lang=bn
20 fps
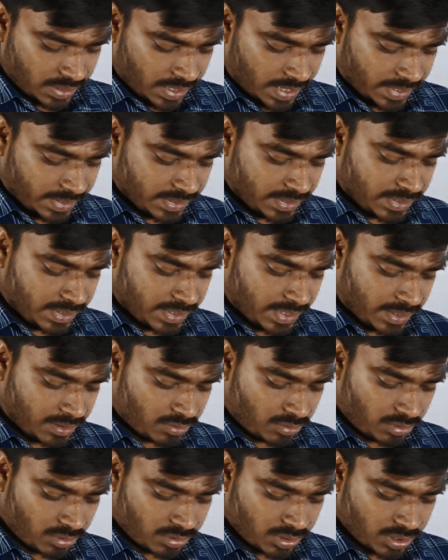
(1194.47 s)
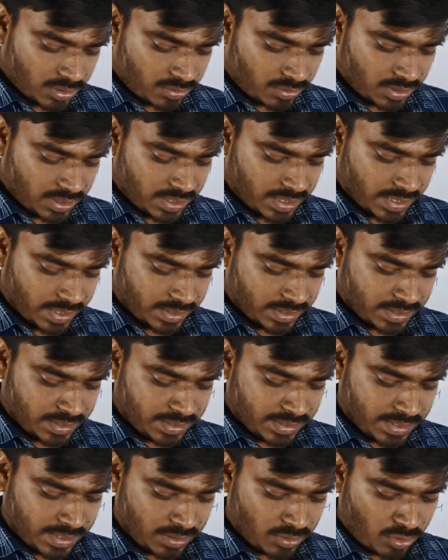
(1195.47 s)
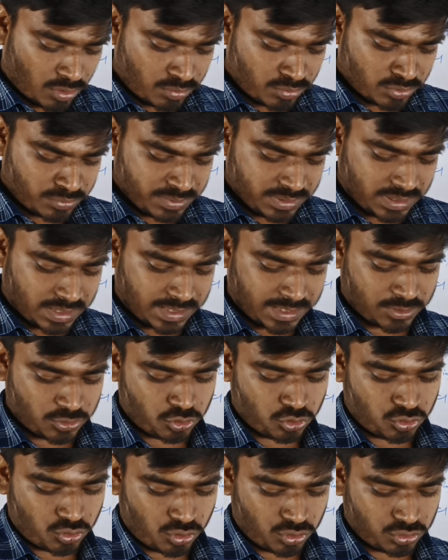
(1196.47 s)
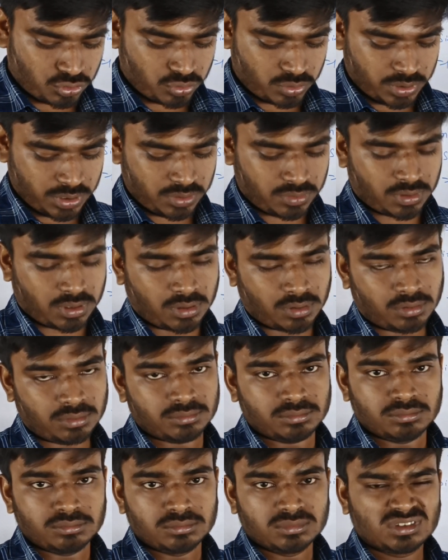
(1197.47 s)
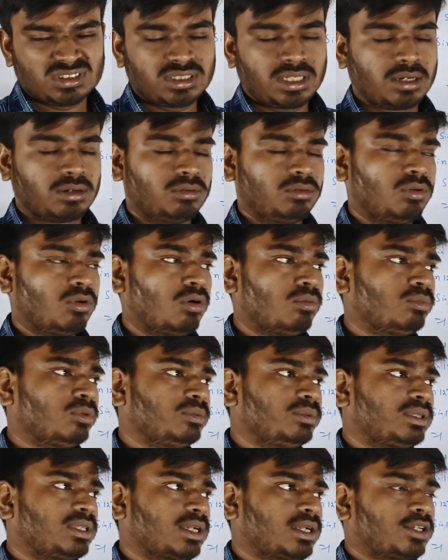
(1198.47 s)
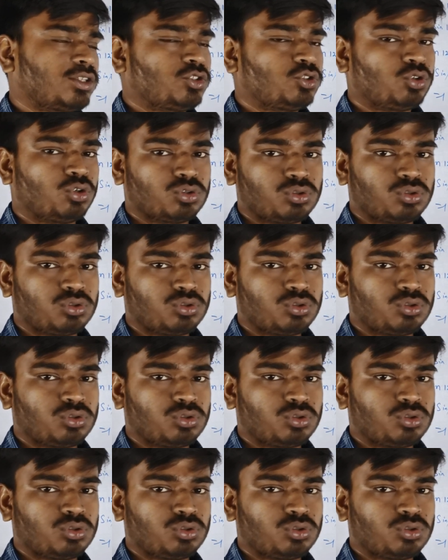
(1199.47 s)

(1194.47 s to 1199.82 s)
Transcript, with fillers: একটি নিরেট গোলককে গলিয়ে একটি নিরেট লম্ববৃত্তাকার চোখ তৈরি করা হলো দেখো লম্ববৃত্তাকার চোখ